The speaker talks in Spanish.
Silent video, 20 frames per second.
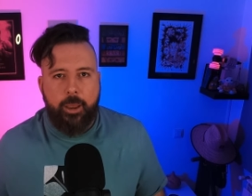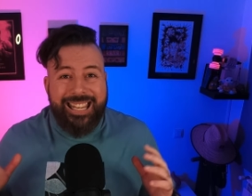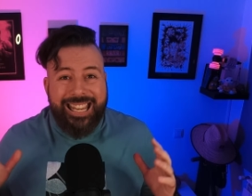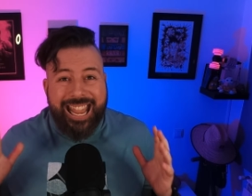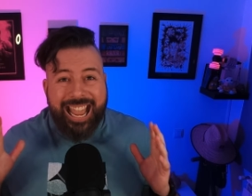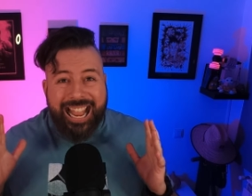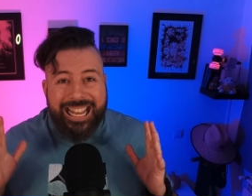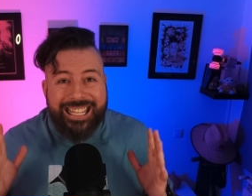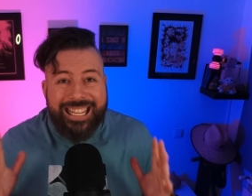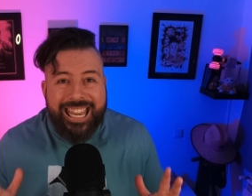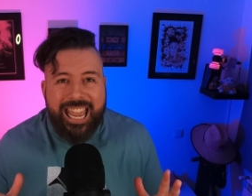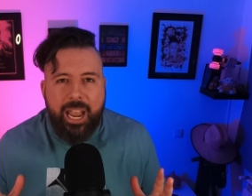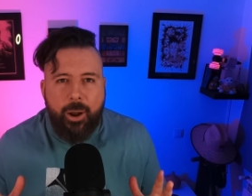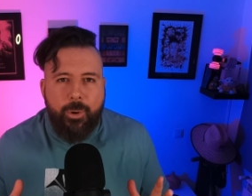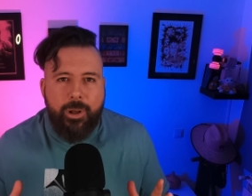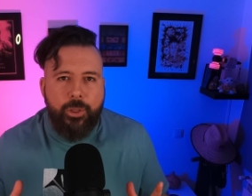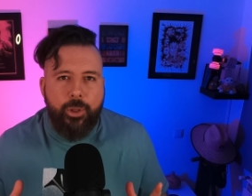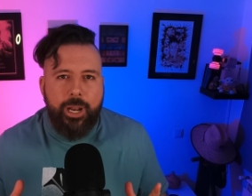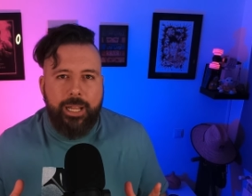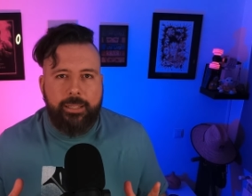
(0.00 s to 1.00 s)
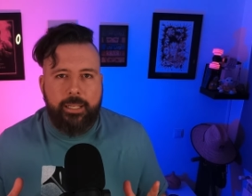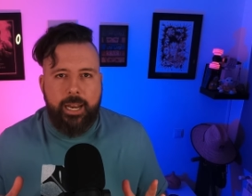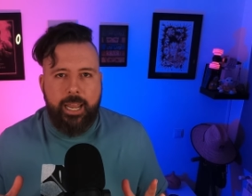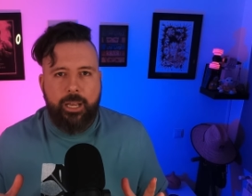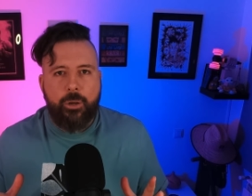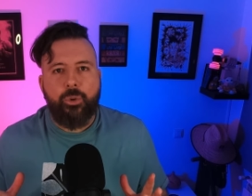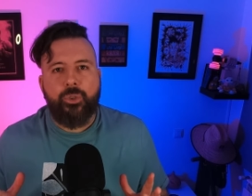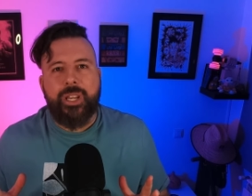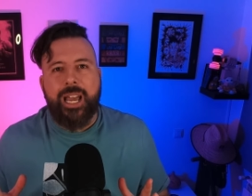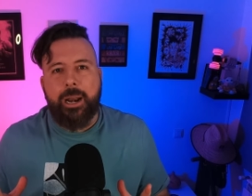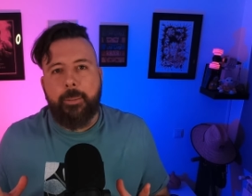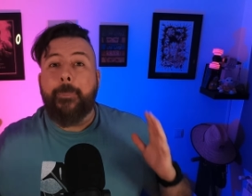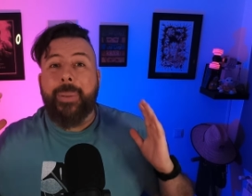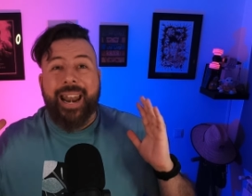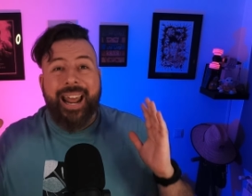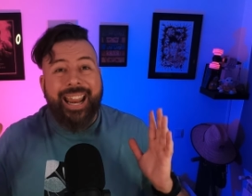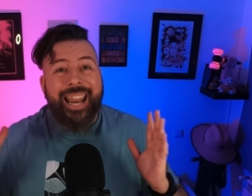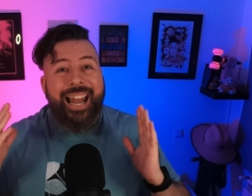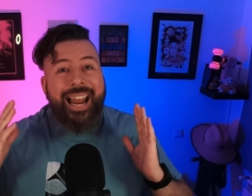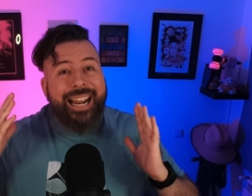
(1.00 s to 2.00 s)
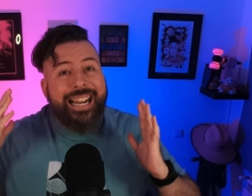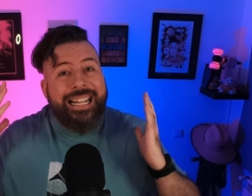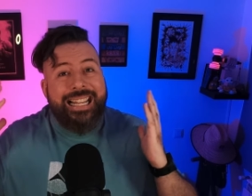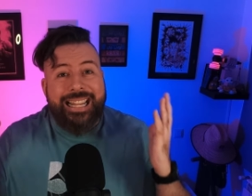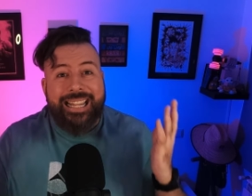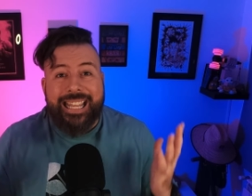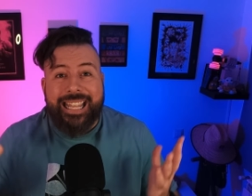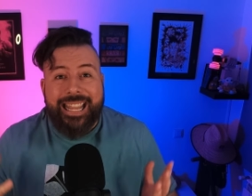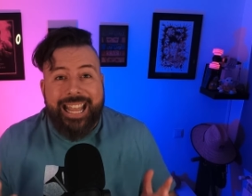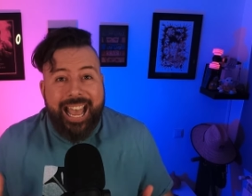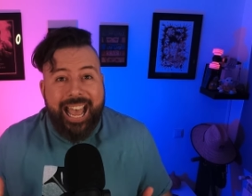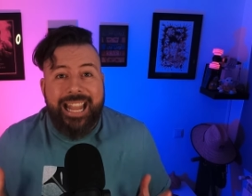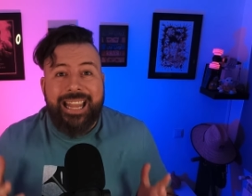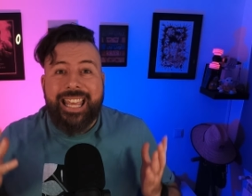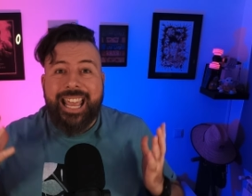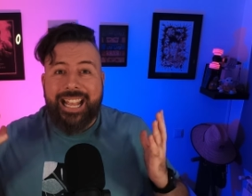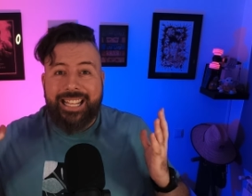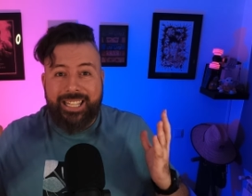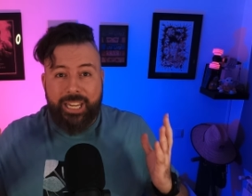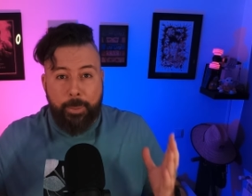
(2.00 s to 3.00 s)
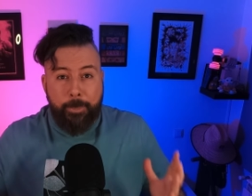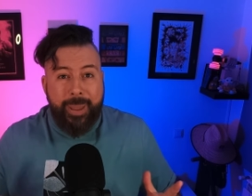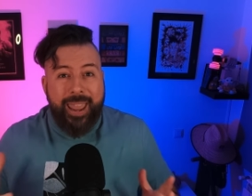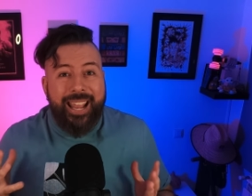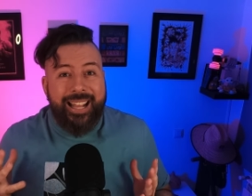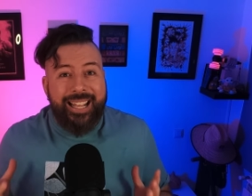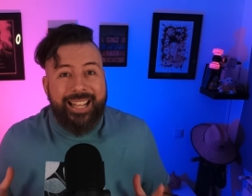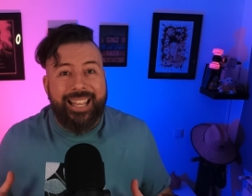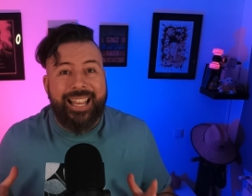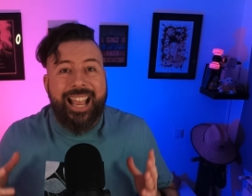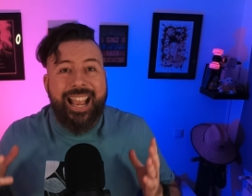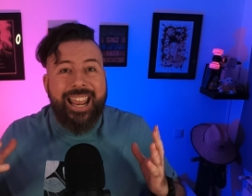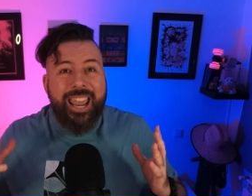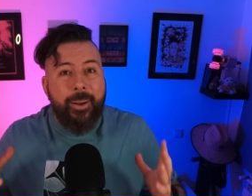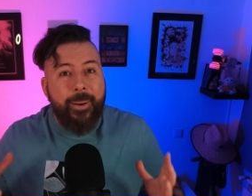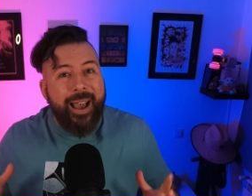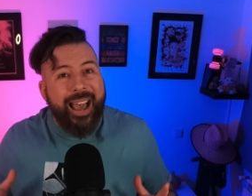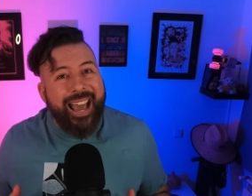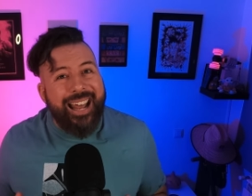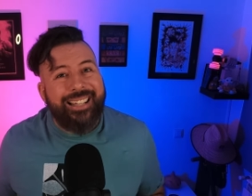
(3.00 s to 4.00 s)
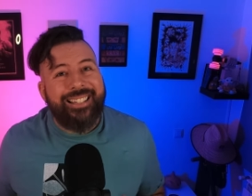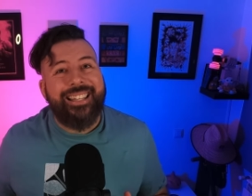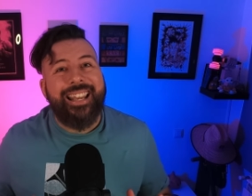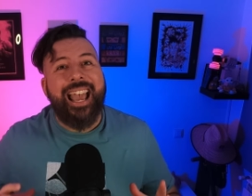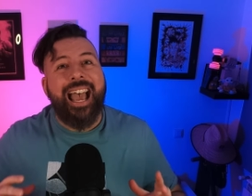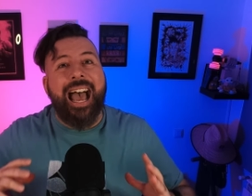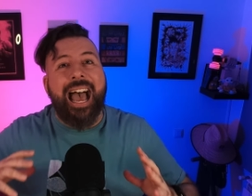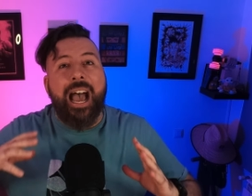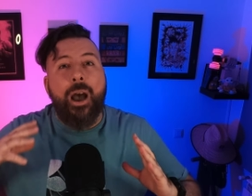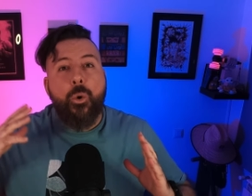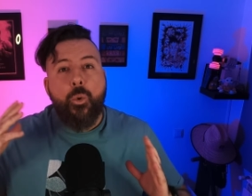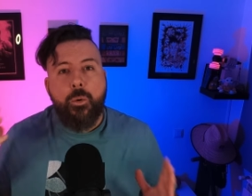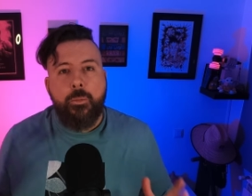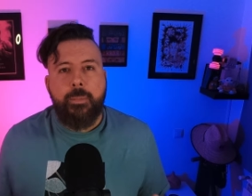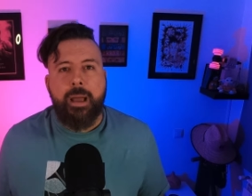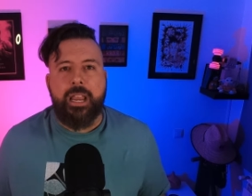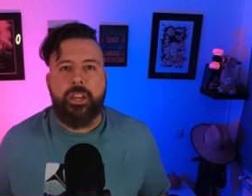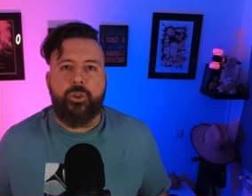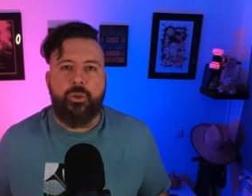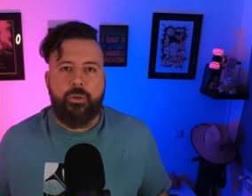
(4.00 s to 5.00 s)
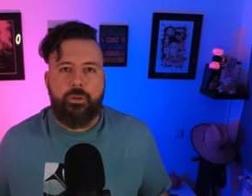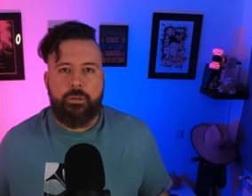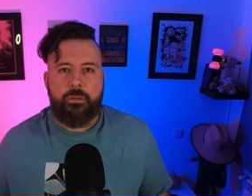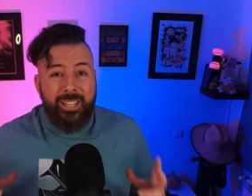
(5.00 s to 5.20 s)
Y allí es cuando la tienes que usar para que la cantidad de HP que te tengan que bajar sea aún mayor.